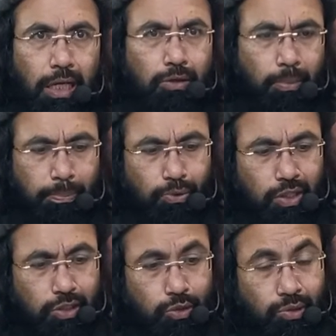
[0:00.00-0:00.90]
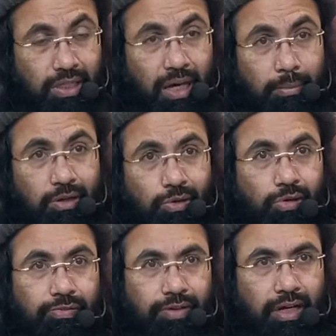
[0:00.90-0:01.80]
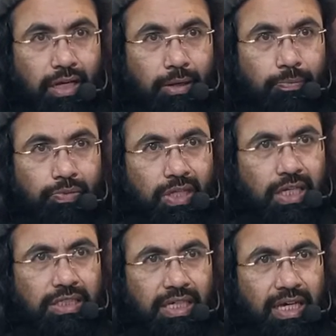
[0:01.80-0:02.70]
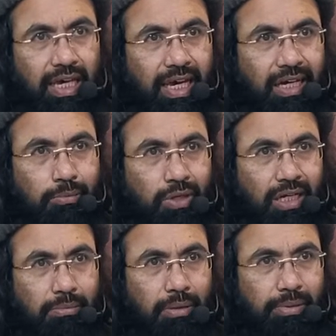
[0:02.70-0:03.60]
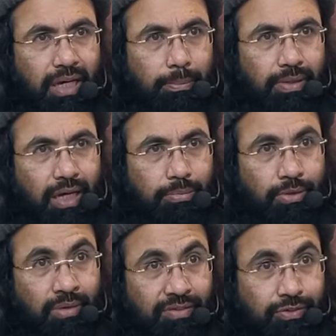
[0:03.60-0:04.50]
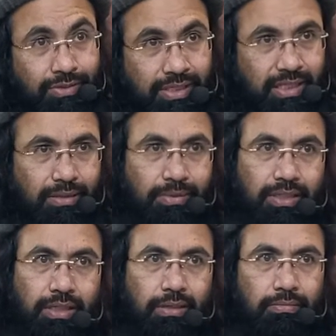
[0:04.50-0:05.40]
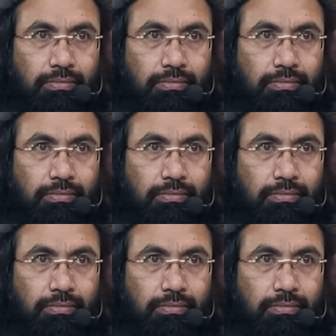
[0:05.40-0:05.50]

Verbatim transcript: इनको पूरी दुनिया में खौफ है किसी एक मुल्क में भी अपने आप को महफूज नहीं समझते